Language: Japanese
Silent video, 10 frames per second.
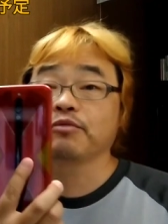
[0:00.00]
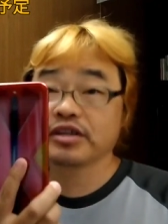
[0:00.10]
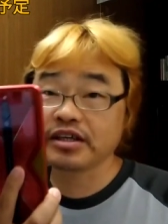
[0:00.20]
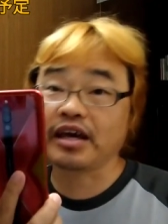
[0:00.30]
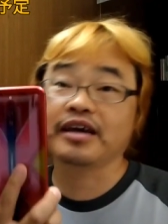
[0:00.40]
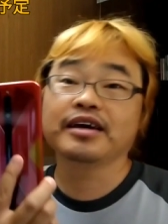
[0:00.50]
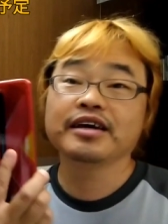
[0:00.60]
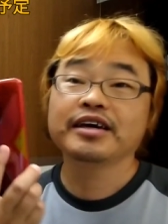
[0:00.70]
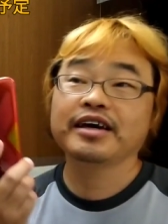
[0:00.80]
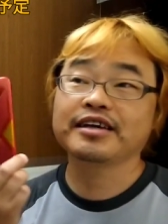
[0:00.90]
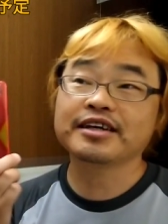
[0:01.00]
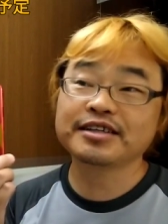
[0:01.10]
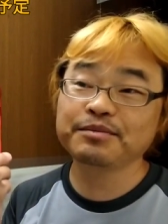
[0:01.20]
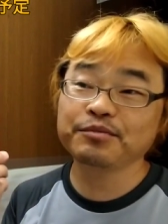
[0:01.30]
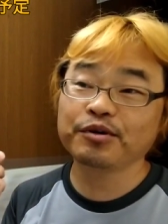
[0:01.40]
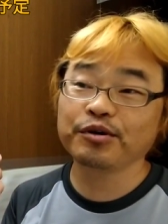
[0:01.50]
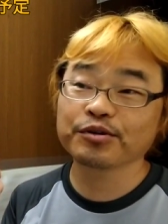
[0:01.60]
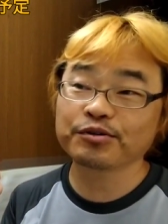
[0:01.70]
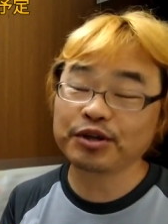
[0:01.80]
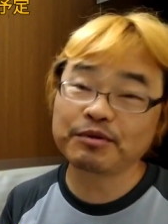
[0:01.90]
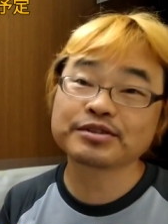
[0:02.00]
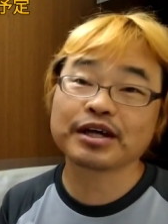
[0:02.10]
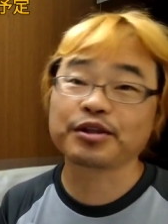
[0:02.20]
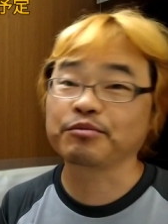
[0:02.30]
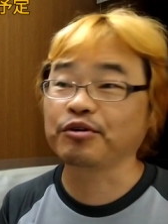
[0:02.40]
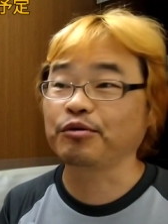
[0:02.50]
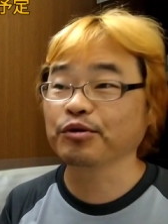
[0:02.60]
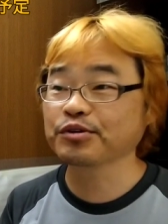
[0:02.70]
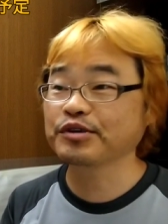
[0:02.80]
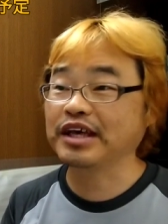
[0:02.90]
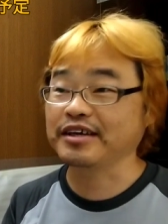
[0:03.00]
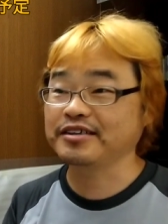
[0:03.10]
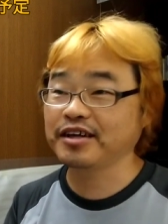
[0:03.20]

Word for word: んかも綺麗。えー、写真も撮りますけれども、本当ね、